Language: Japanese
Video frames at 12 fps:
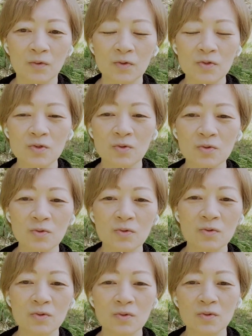休
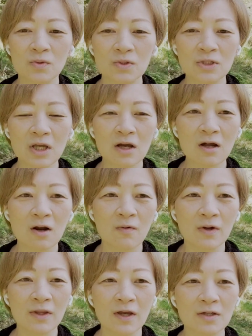職してから
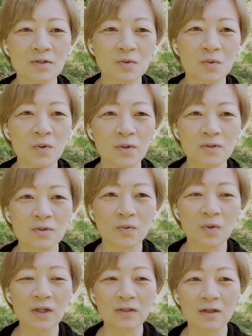はねすごいそ
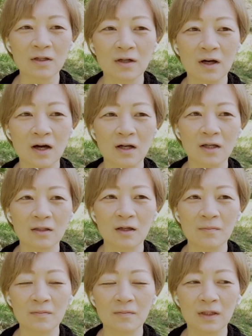のあたりが
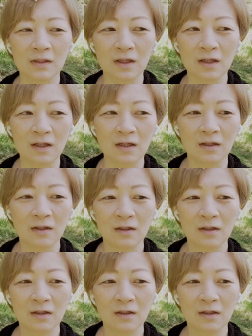改めて、